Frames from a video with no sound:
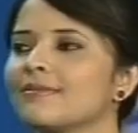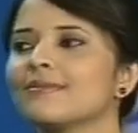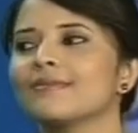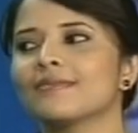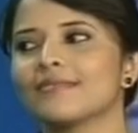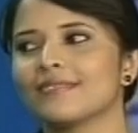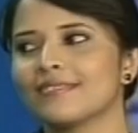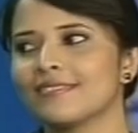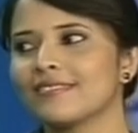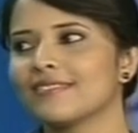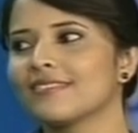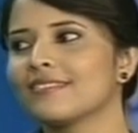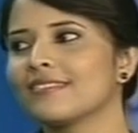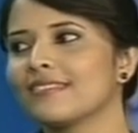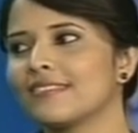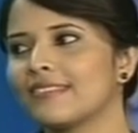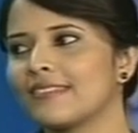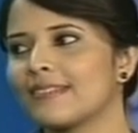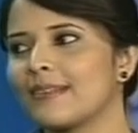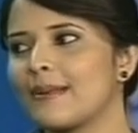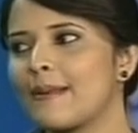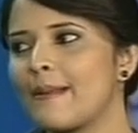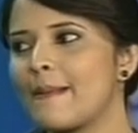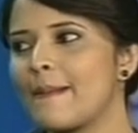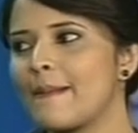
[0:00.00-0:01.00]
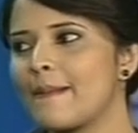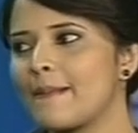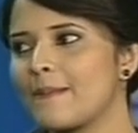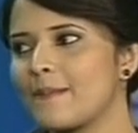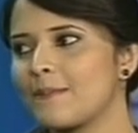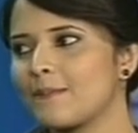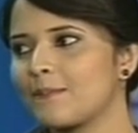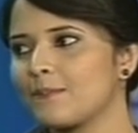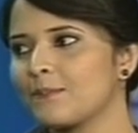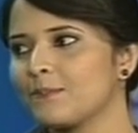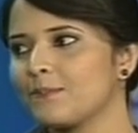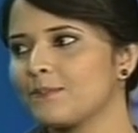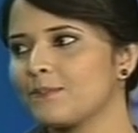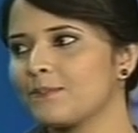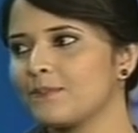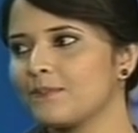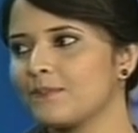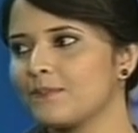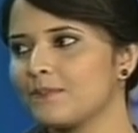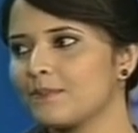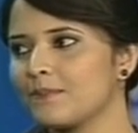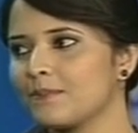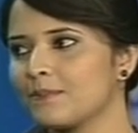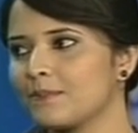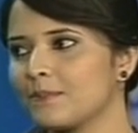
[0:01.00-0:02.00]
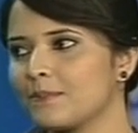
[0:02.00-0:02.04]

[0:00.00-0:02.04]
ఆర్య వీళ్ళందరికీ ఆయన ట్రైనింగ్ ఇచ్చారు